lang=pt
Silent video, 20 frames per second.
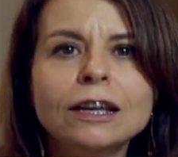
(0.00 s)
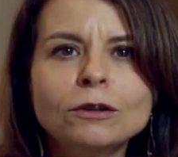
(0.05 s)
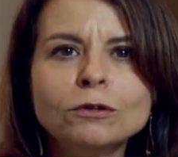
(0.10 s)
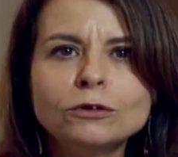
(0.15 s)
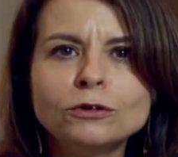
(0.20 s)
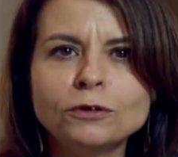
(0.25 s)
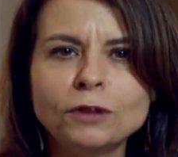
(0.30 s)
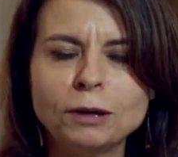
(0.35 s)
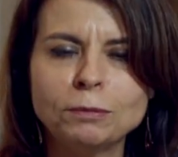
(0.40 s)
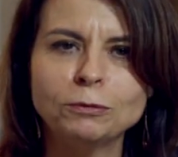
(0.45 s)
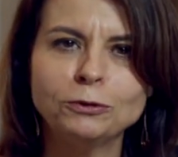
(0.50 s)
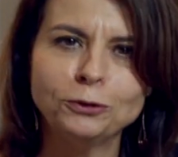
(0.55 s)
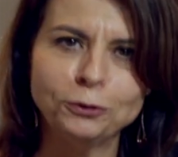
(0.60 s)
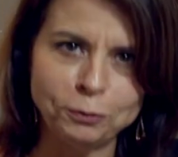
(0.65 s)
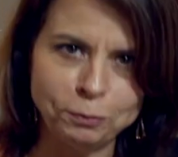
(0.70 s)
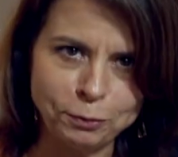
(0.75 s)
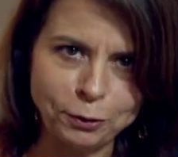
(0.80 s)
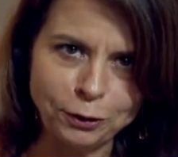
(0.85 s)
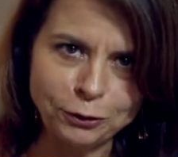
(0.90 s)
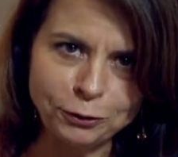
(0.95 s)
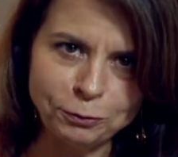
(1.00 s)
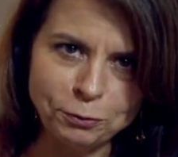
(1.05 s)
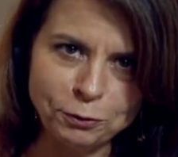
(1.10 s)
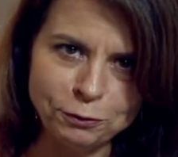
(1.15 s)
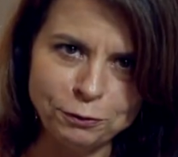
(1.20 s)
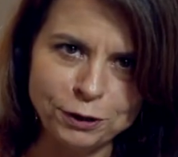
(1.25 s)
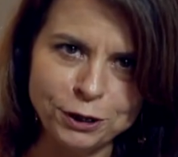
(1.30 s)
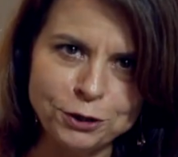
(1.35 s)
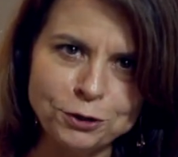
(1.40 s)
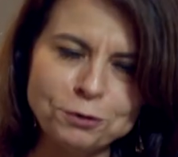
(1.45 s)
E nos vemos no
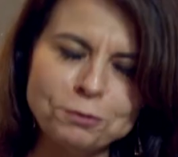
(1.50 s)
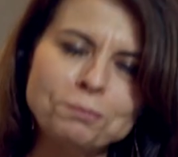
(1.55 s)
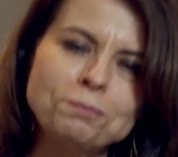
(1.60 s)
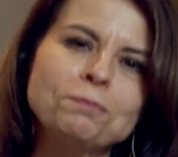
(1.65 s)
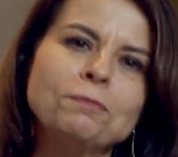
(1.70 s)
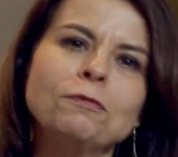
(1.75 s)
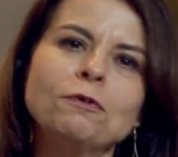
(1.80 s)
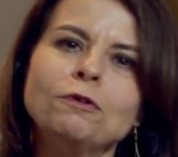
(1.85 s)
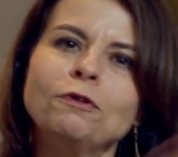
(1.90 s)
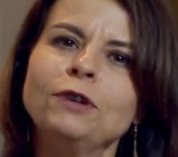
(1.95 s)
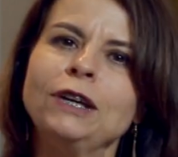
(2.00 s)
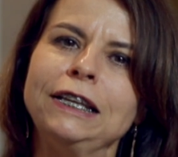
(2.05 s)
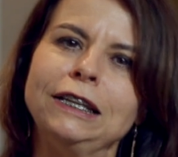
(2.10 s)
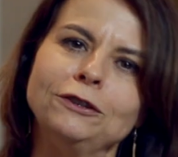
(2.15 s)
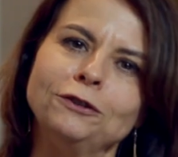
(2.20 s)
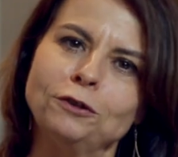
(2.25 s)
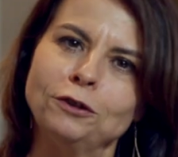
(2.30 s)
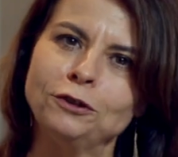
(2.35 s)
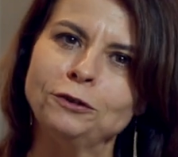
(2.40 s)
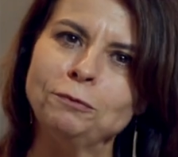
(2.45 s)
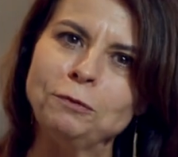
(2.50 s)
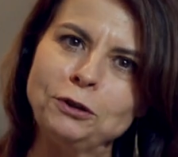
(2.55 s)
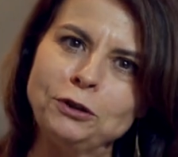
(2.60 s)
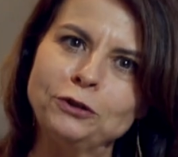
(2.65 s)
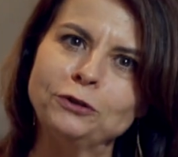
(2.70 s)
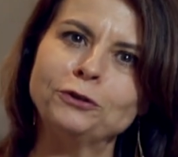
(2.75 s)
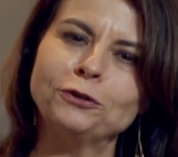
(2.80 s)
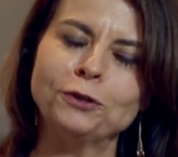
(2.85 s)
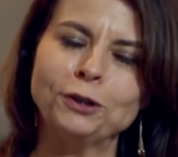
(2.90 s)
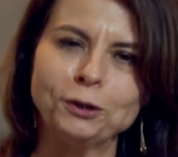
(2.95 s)
próximo vídeo. Feliz
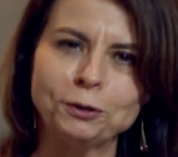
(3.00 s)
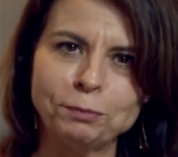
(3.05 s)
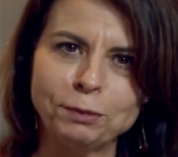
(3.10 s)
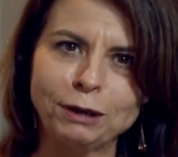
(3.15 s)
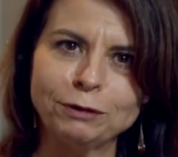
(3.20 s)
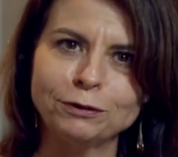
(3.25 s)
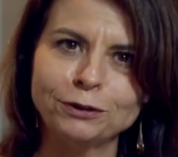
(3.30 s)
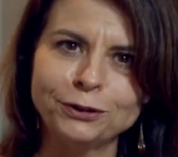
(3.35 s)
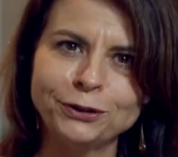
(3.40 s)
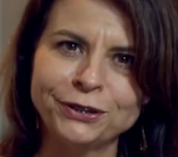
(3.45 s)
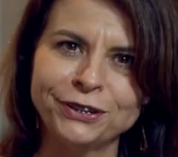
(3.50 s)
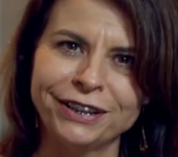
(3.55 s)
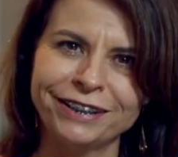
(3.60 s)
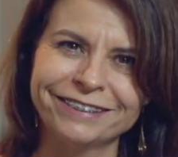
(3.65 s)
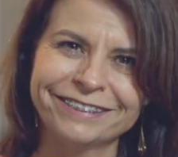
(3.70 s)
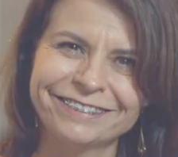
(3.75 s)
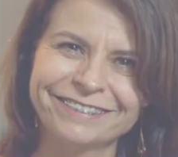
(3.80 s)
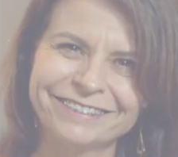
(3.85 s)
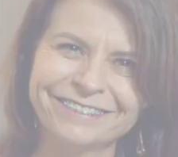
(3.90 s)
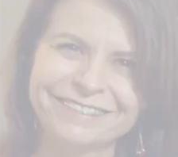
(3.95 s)
2018 para você!